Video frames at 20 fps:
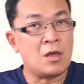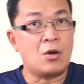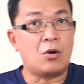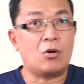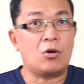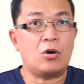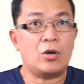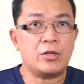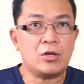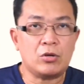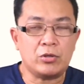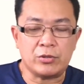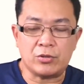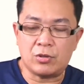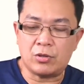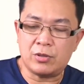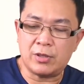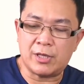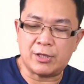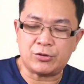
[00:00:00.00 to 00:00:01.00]
Oo, ayun,
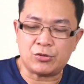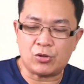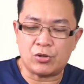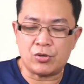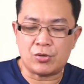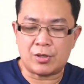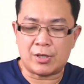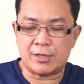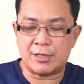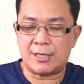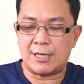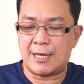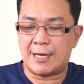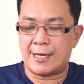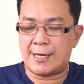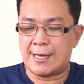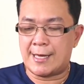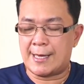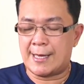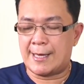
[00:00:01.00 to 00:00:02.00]
no? Ito yung kanilang,
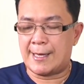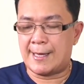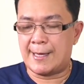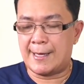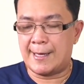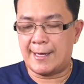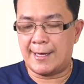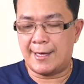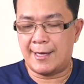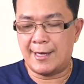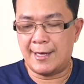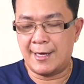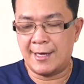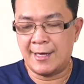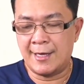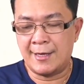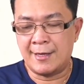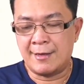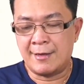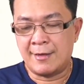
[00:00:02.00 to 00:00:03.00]
uh,
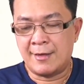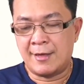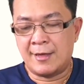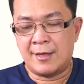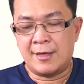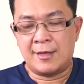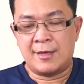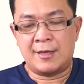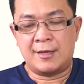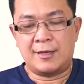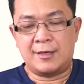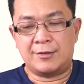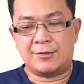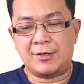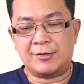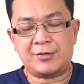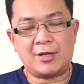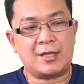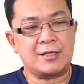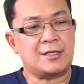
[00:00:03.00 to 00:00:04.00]

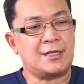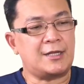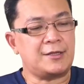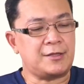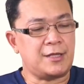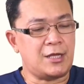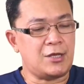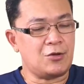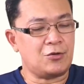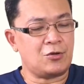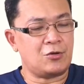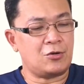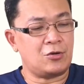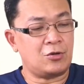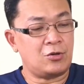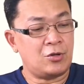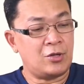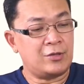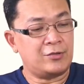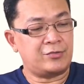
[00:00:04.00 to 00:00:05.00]
isa sa kanilang
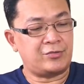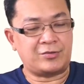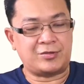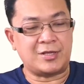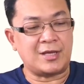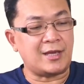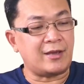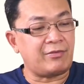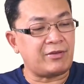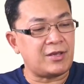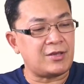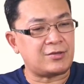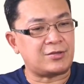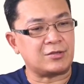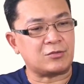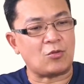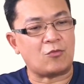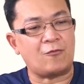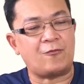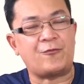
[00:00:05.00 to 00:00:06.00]
Neo
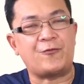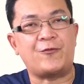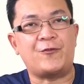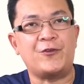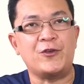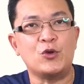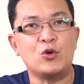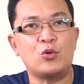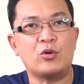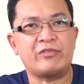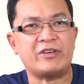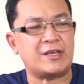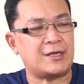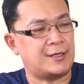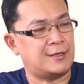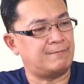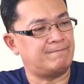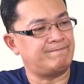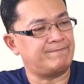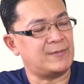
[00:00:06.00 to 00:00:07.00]
series, itong
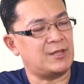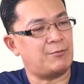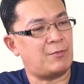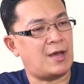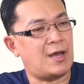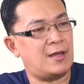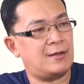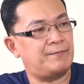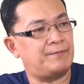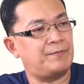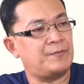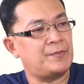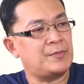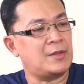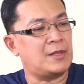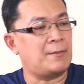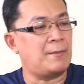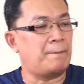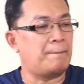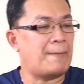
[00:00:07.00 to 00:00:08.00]
Fury, di ba?
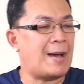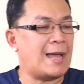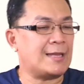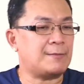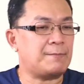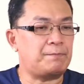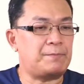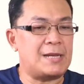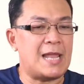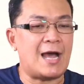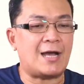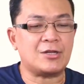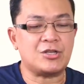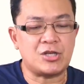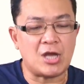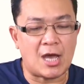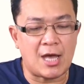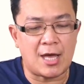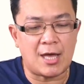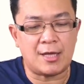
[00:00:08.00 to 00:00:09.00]
Matte black
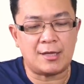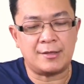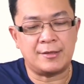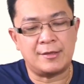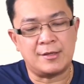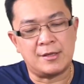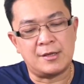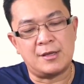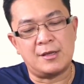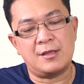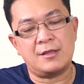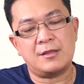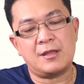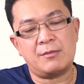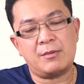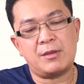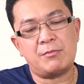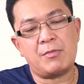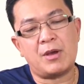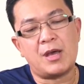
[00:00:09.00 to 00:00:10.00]
siya.
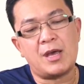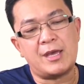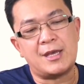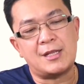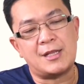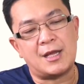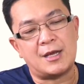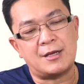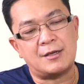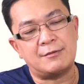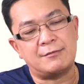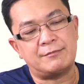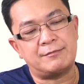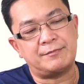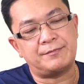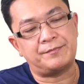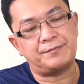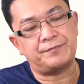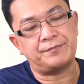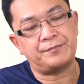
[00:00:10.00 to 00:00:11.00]
May mga ilang
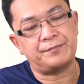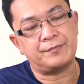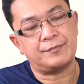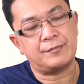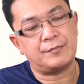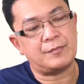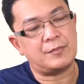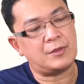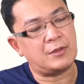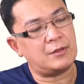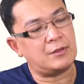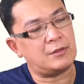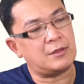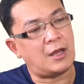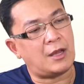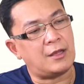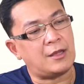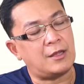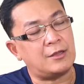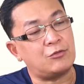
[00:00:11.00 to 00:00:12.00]

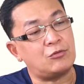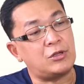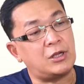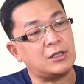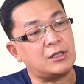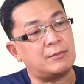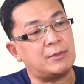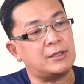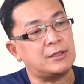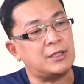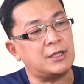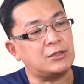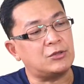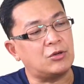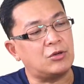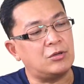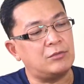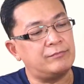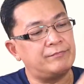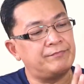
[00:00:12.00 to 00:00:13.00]
nakaano lang naman
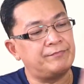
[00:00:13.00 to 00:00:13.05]
dito